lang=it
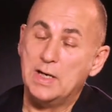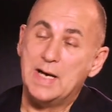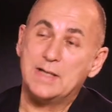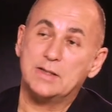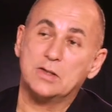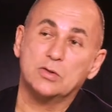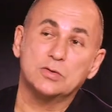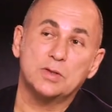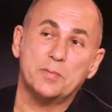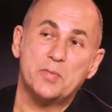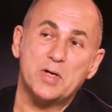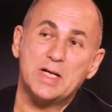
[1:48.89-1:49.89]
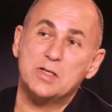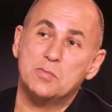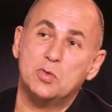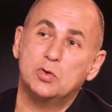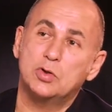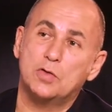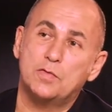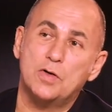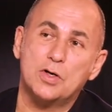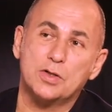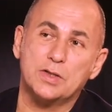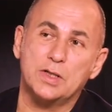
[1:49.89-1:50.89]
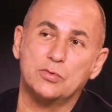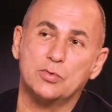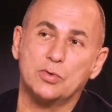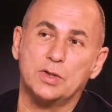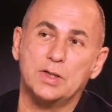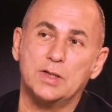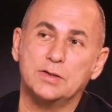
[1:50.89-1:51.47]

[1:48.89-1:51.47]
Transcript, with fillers: l'arte contemporanea è molto forte in Turchia,